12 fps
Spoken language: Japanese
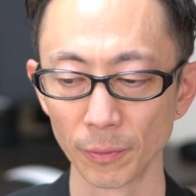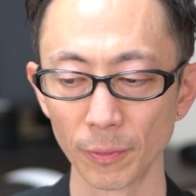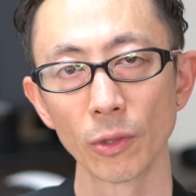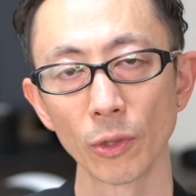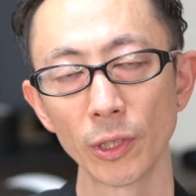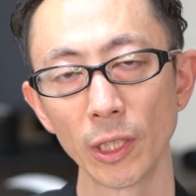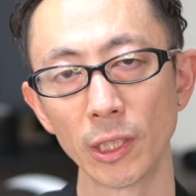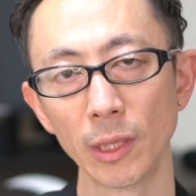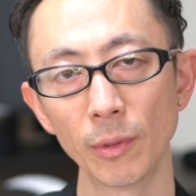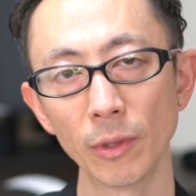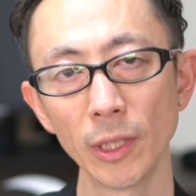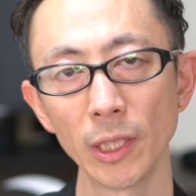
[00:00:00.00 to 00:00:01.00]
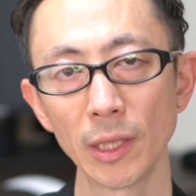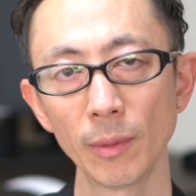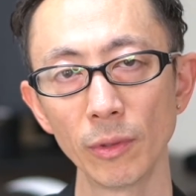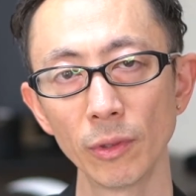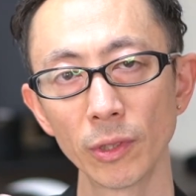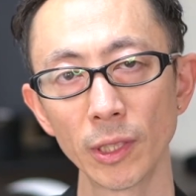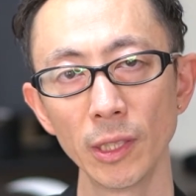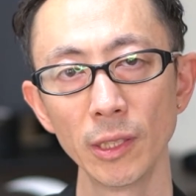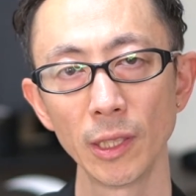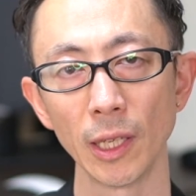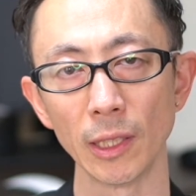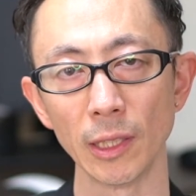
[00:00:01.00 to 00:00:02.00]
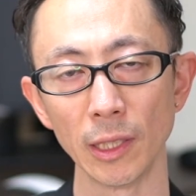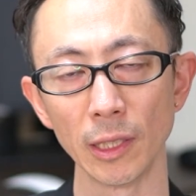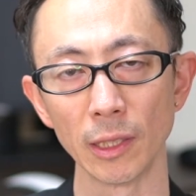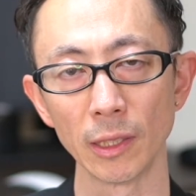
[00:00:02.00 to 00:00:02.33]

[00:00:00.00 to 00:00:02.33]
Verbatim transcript: そして自分で自分の人生に